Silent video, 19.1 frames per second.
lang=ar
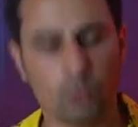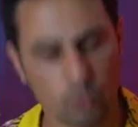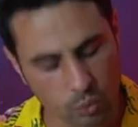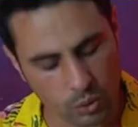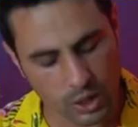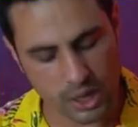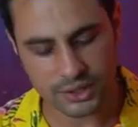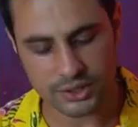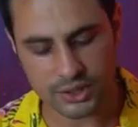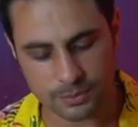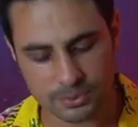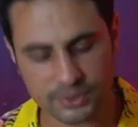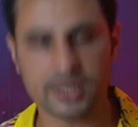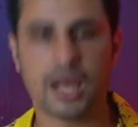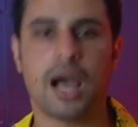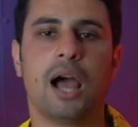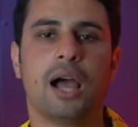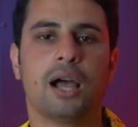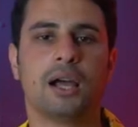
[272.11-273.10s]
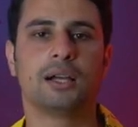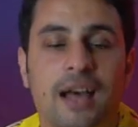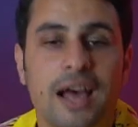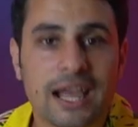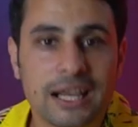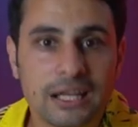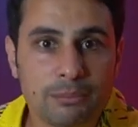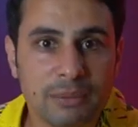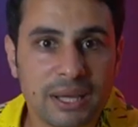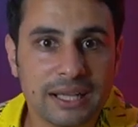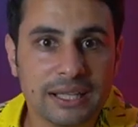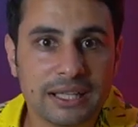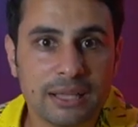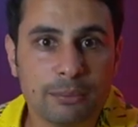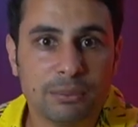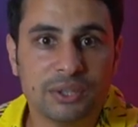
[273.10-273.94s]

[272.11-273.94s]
واجب صح هاي المهنة